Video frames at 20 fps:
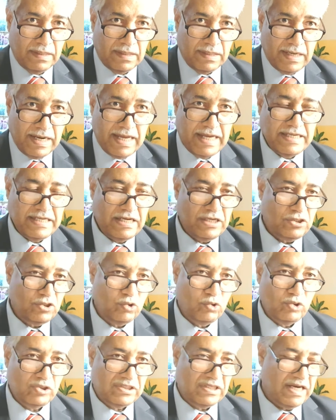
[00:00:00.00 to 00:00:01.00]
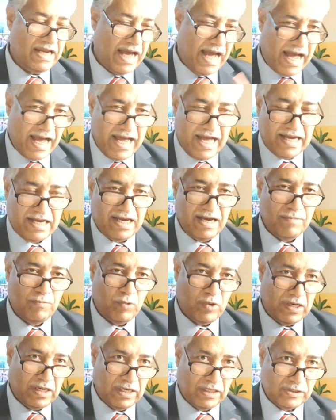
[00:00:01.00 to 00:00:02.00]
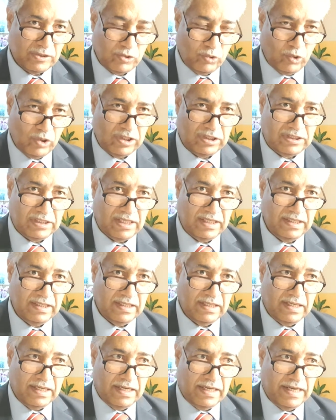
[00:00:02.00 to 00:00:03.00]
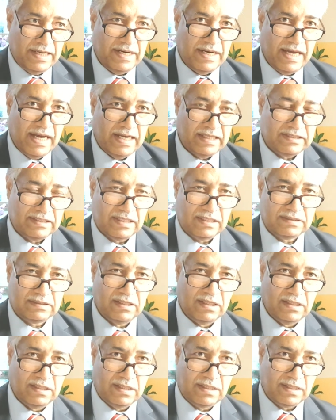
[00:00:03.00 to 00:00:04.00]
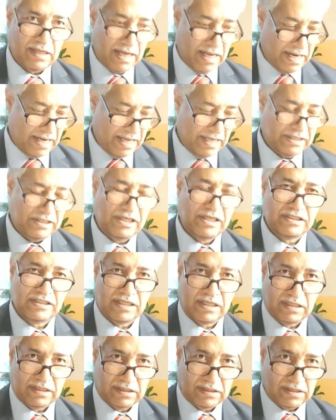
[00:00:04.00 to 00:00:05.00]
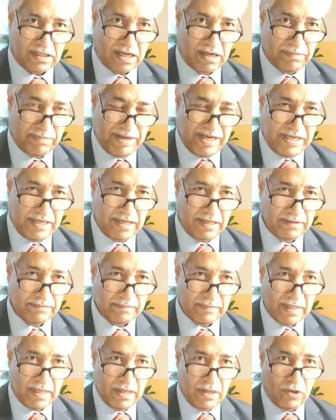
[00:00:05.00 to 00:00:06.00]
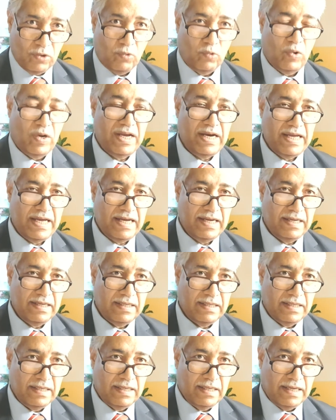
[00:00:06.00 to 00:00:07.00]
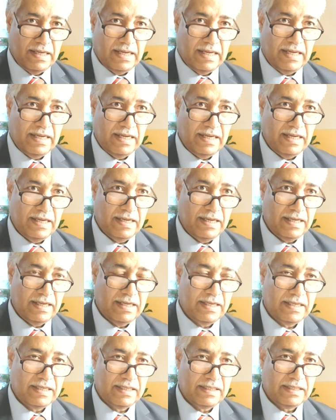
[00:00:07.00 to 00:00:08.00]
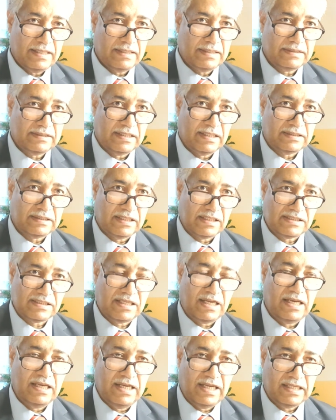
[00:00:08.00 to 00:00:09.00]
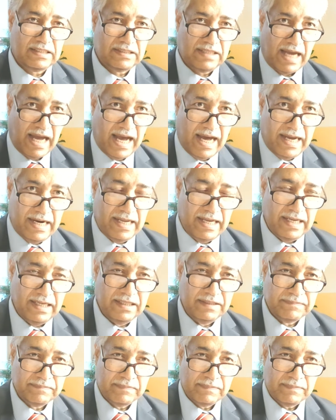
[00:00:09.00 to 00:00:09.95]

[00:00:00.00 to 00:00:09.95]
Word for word: لا يجوز لحاكم ولا السلطه انها تختار الاجهزه الرقابيه ولا آه، تتسلط على